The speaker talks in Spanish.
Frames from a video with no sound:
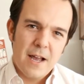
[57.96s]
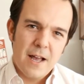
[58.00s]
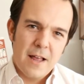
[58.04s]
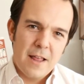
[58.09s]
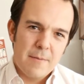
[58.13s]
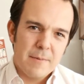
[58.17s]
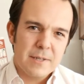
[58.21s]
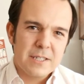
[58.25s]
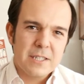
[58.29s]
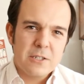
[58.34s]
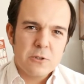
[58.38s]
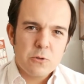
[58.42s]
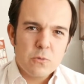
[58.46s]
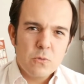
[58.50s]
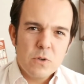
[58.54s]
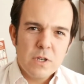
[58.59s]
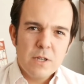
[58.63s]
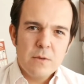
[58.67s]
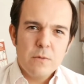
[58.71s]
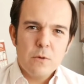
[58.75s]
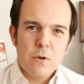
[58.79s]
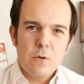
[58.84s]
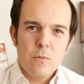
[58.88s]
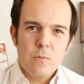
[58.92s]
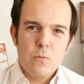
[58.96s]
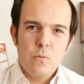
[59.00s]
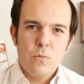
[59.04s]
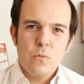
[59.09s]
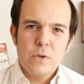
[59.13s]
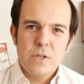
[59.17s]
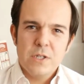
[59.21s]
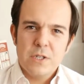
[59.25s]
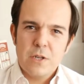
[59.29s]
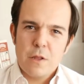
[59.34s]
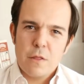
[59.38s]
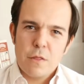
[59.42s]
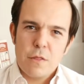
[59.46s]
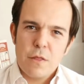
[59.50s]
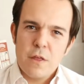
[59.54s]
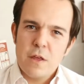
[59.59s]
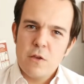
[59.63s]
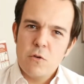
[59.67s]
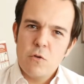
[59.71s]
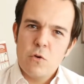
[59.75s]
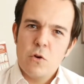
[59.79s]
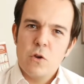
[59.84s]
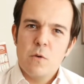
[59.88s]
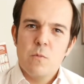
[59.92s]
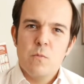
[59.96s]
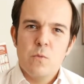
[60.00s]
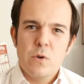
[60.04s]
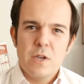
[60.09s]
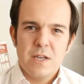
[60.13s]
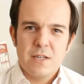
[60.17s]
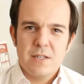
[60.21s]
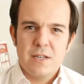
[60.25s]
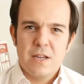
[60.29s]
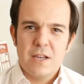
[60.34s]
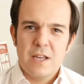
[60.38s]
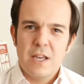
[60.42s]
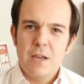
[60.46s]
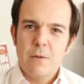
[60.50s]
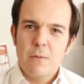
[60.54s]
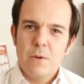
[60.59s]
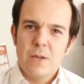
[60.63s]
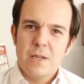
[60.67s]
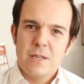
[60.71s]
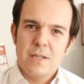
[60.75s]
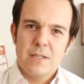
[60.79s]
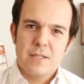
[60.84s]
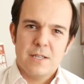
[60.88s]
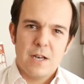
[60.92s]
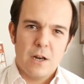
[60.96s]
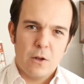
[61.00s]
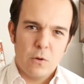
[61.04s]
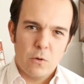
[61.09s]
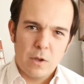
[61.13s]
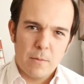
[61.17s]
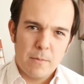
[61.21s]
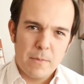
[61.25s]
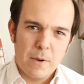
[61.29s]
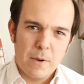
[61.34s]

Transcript: Además es un libro muy sencillo y muy asequible y es algo que